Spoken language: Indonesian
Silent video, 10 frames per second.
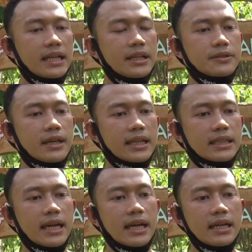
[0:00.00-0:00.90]
Ini juga
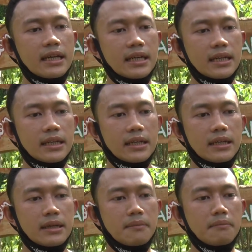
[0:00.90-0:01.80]
kita e,
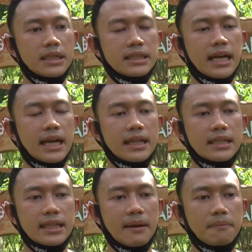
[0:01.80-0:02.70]

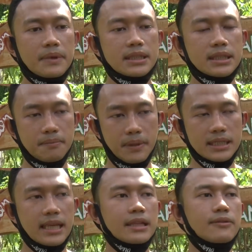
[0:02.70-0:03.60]
menjaga tetap
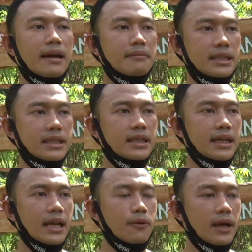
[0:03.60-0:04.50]
bersilaturahmi
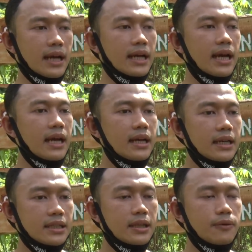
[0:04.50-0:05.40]
dengan warga
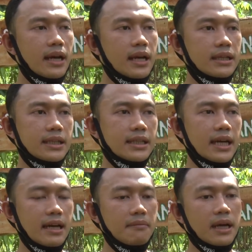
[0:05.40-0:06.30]
di luar
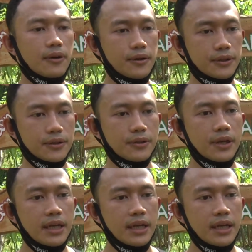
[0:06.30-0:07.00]
desa Margoyoso.